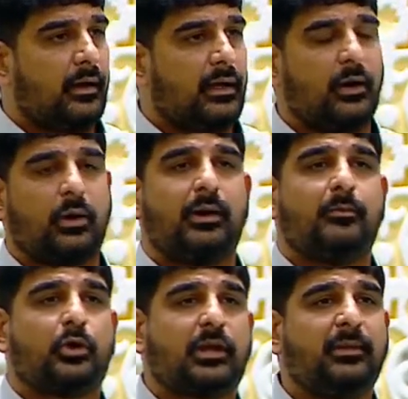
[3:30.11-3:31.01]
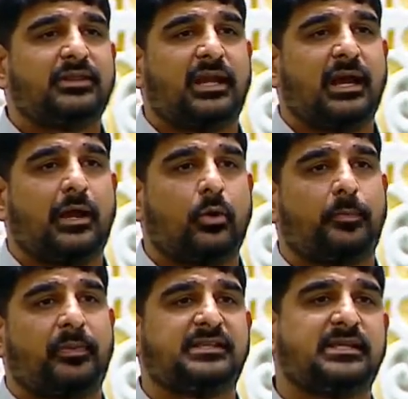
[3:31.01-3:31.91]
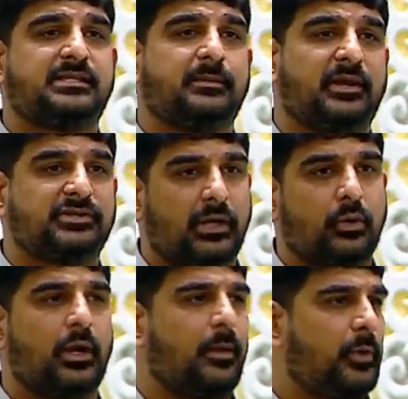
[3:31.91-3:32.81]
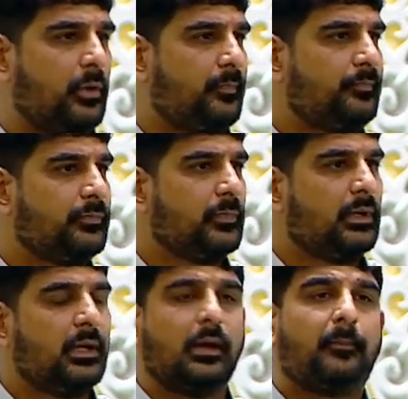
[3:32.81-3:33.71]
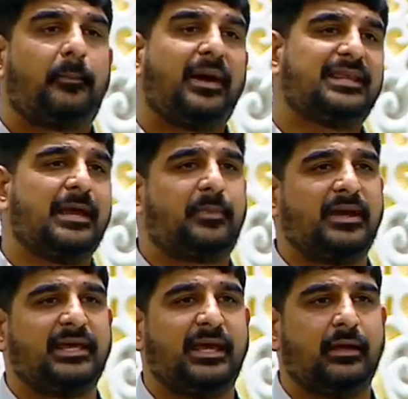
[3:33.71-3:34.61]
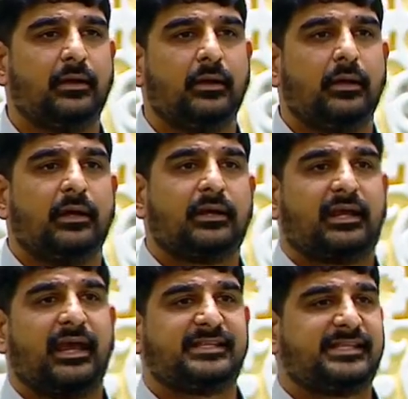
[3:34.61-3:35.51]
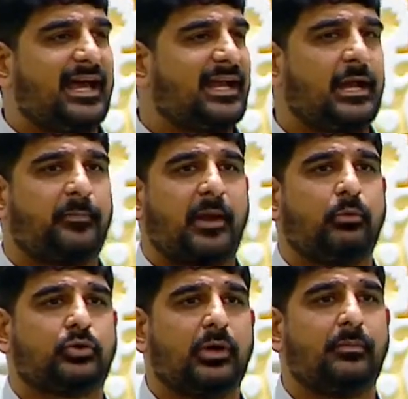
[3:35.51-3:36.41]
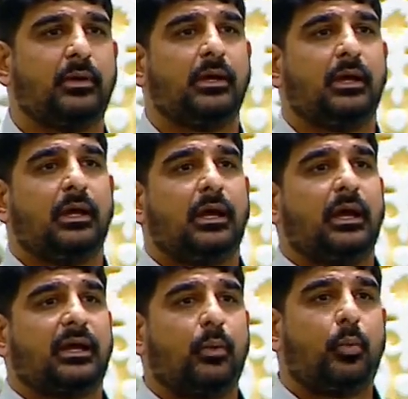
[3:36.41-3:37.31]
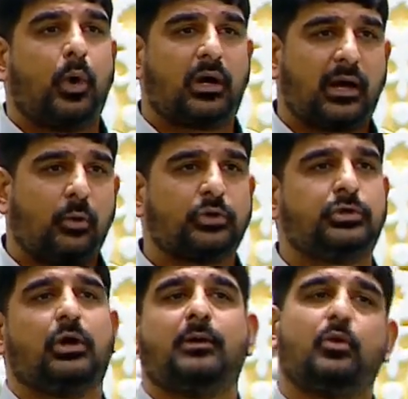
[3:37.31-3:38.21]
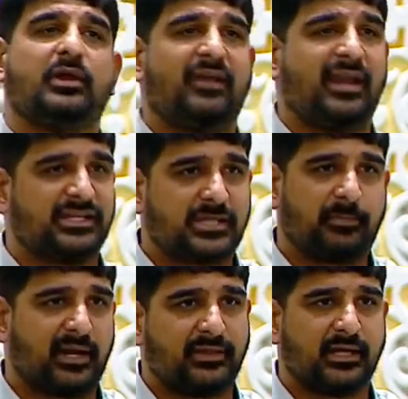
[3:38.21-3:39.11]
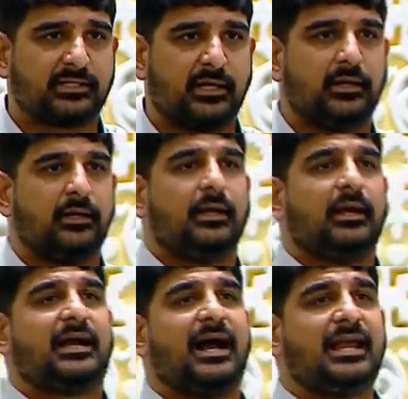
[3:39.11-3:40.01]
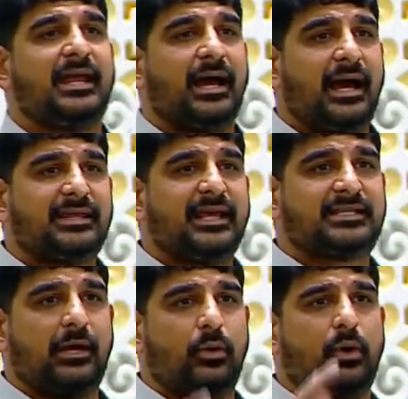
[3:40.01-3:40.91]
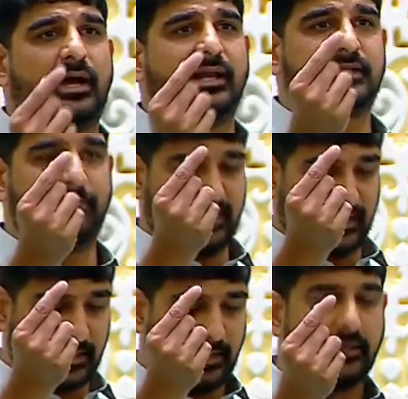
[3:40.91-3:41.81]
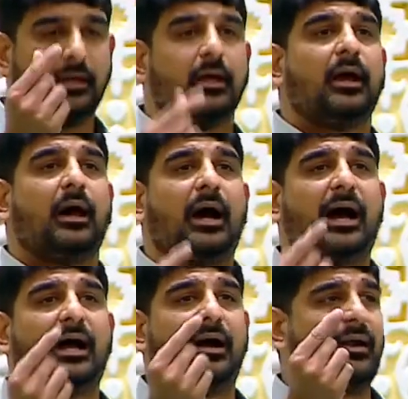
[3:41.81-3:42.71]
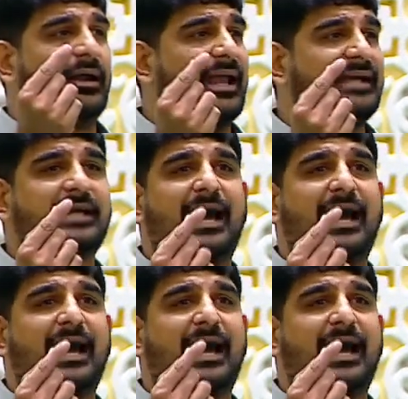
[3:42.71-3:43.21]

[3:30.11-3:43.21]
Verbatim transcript: గౌరవ ముఖ్యమంత్రి గారు పిసిసి ప్రెసిడెంట్ ఉన్నప్పుడు పదే పదే కేసీఆర్ గారి ప్రభుత్వం ఒక్క ఉద్యోగం కూడా ఇవ్వలేదని చెప్పారు అధ్యక్ష కానీ అధ్యక్ష ఒక్క నిమిషం అధ్యక్ష లక్ష